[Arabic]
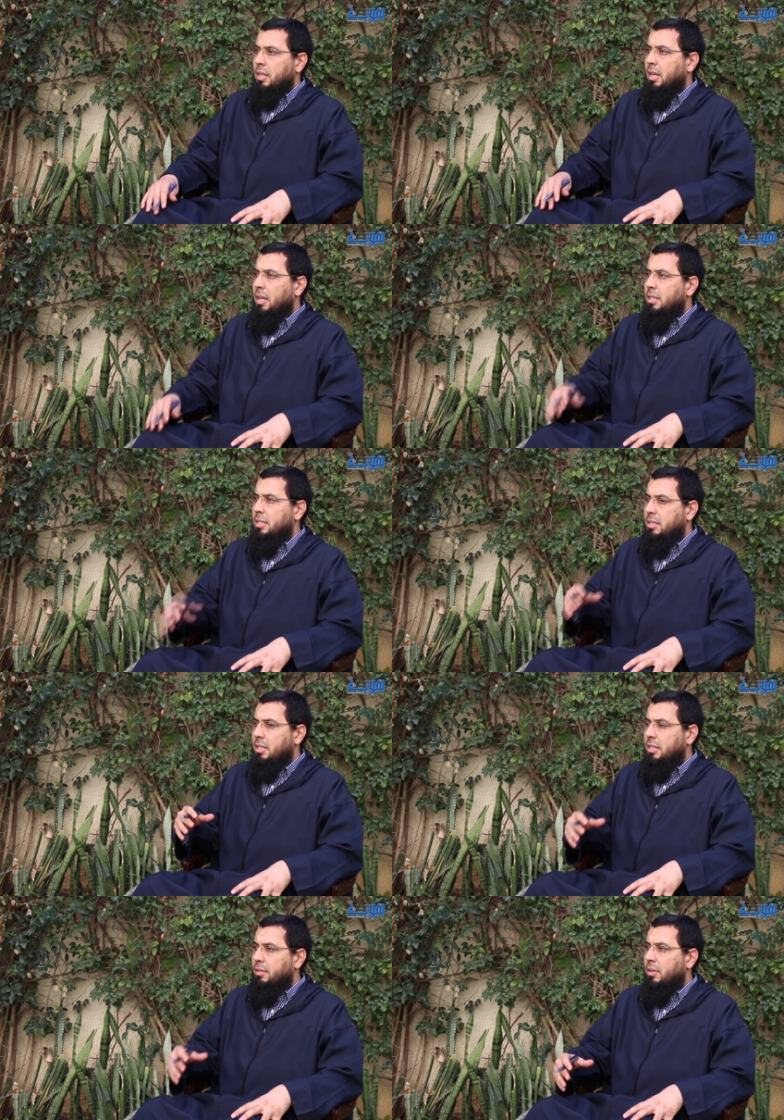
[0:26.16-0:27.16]
كان
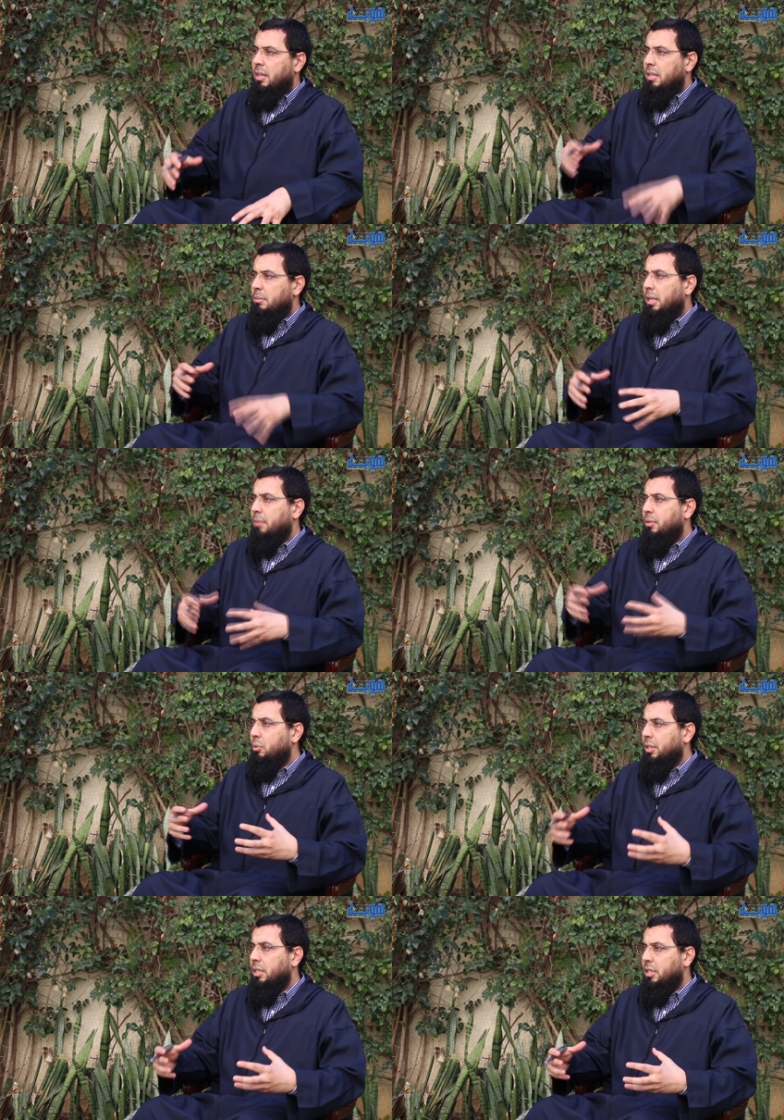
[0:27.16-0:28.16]
يستهدف المغرب في
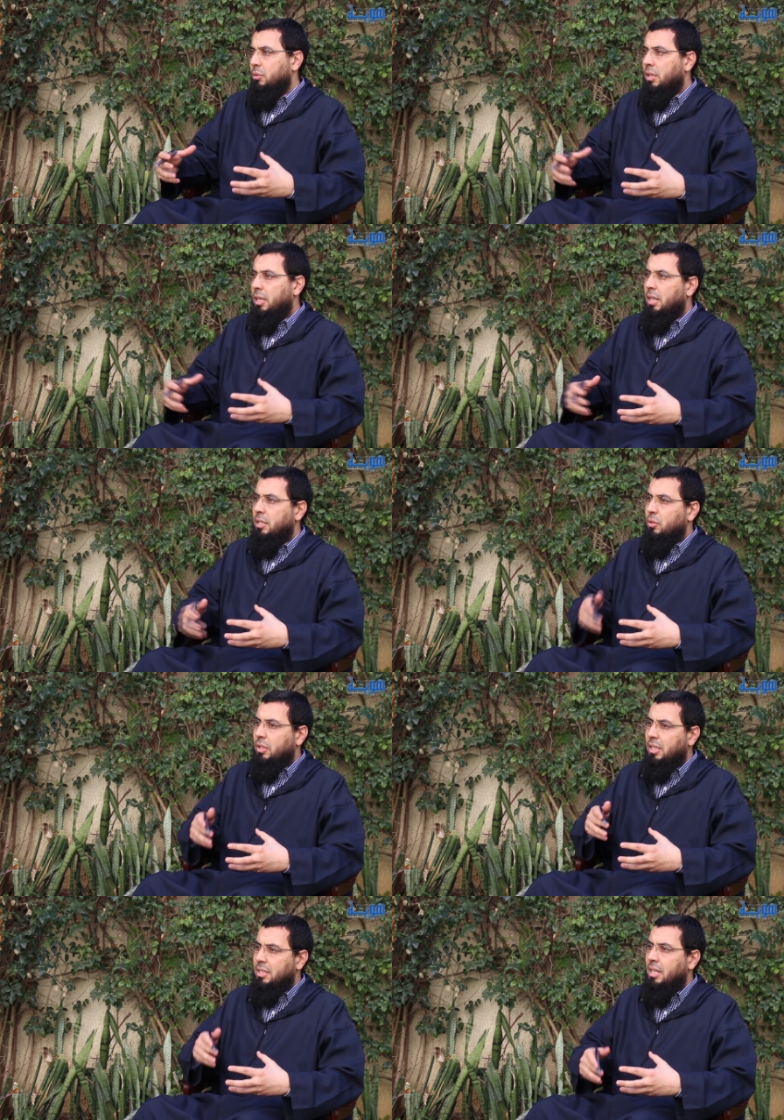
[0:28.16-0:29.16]
وحدته وكان
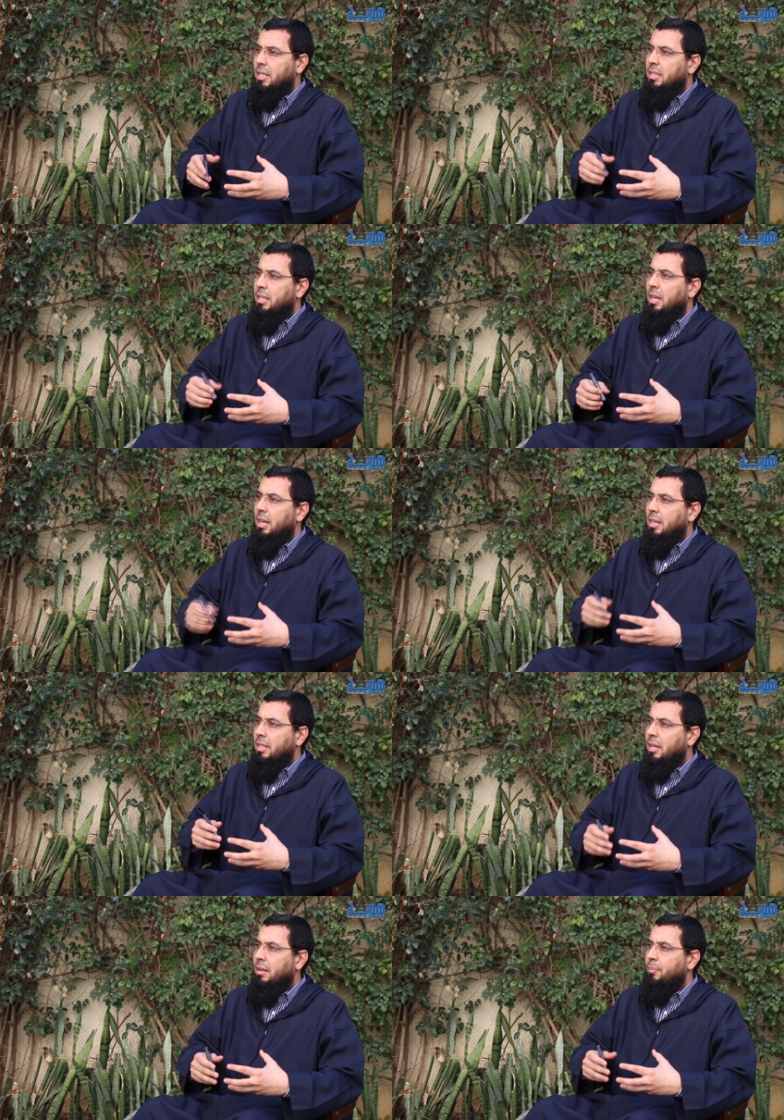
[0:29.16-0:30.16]
يركزان
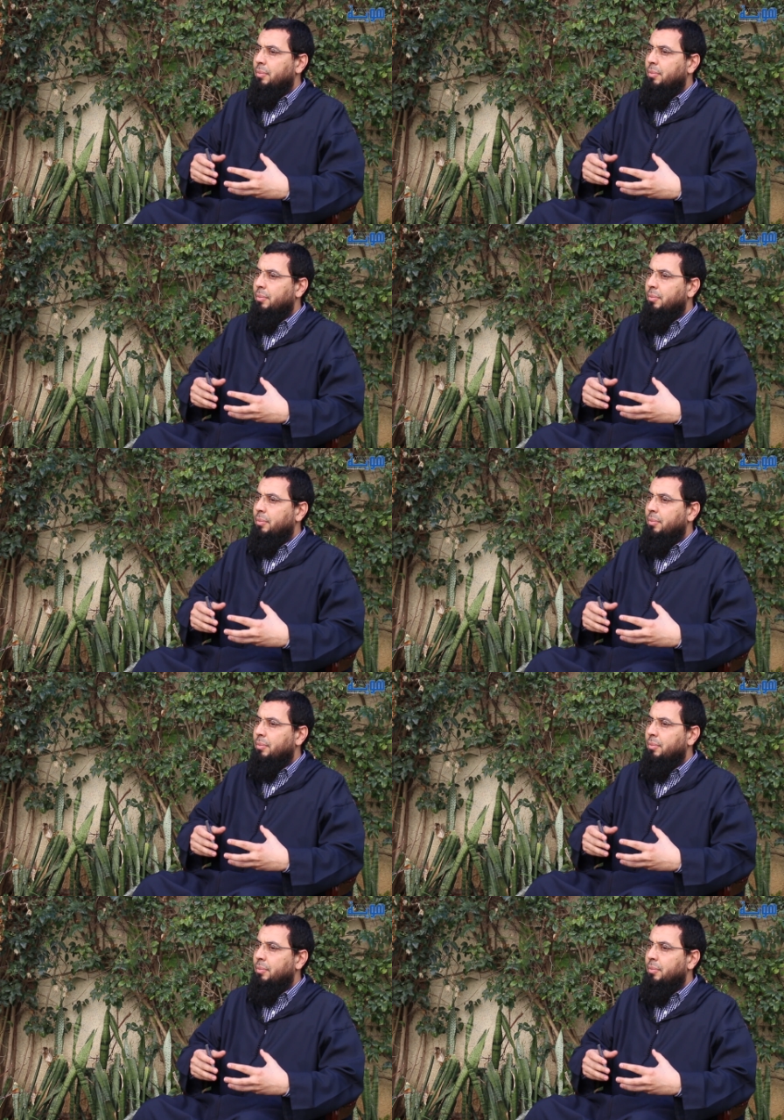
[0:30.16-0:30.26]
على